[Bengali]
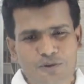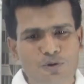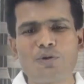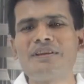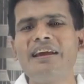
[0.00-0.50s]

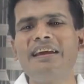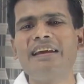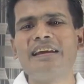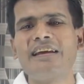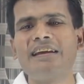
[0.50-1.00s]
শুরুতেই
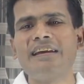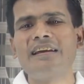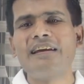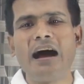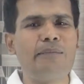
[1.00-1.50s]

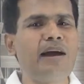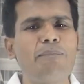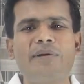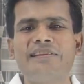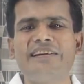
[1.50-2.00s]
আমি
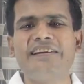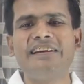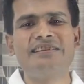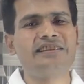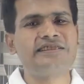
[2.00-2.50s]
আপনাদের
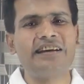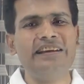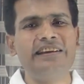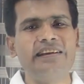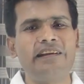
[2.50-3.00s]
নিয়ে যেতে চাই